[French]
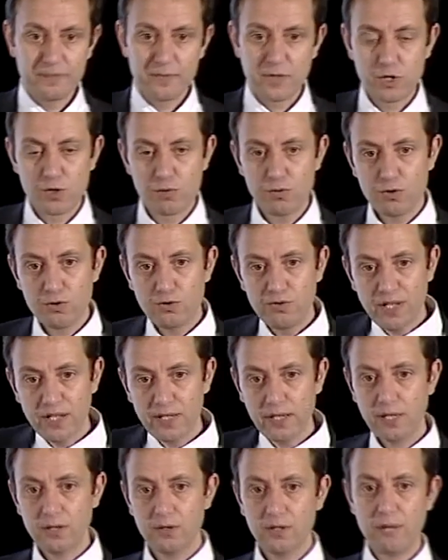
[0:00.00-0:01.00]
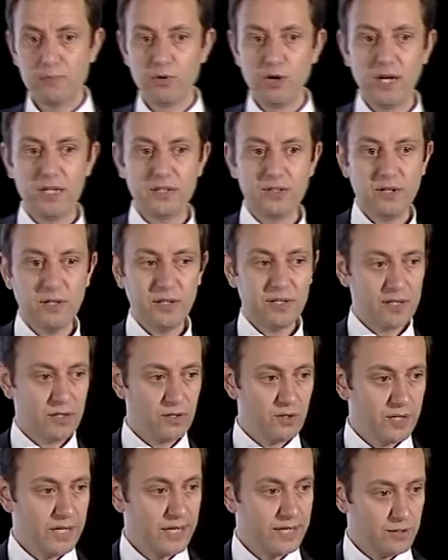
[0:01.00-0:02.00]
Je me souviens d'un collaborateur, d'un
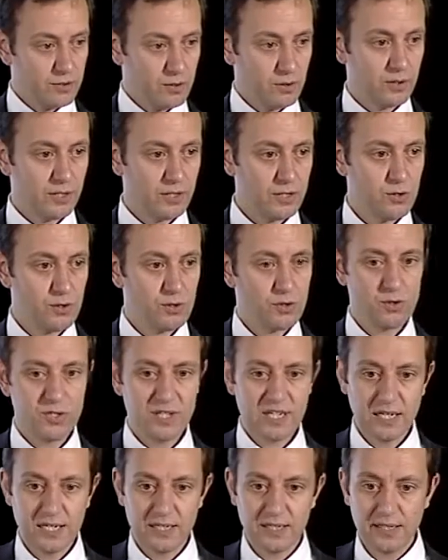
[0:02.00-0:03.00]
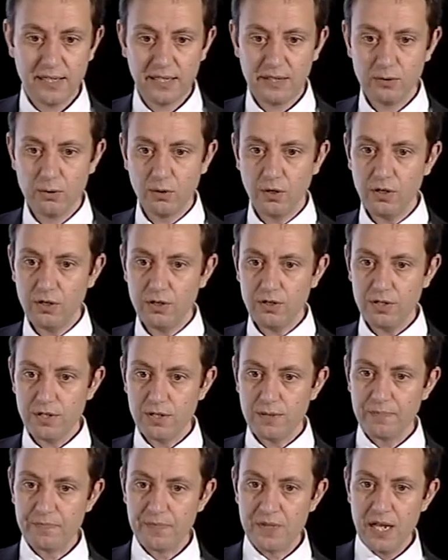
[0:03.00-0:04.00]
collègue sur le réseau social interne
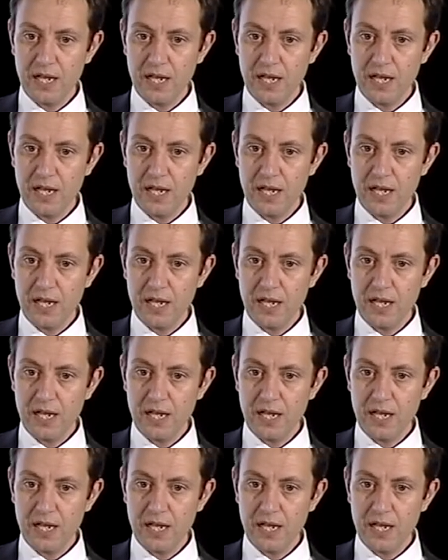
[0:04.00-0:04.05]
d'Orange,